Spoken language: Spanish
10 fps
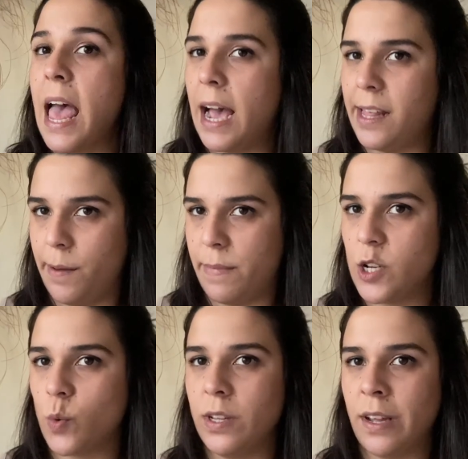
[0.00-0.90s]

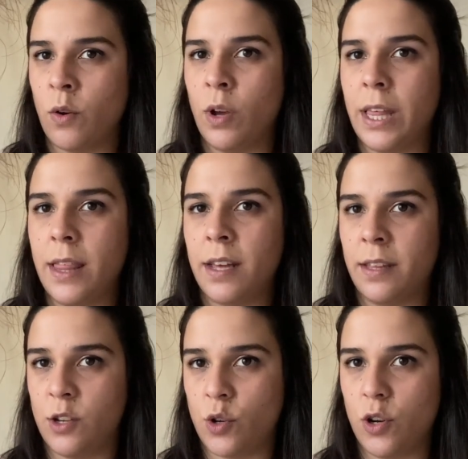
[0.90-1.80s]
Además cuenta con 15
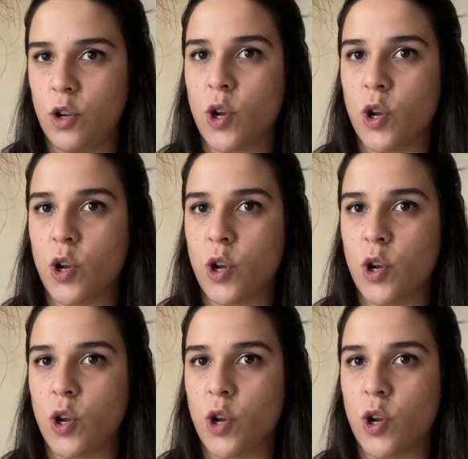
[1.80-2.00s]
accesorios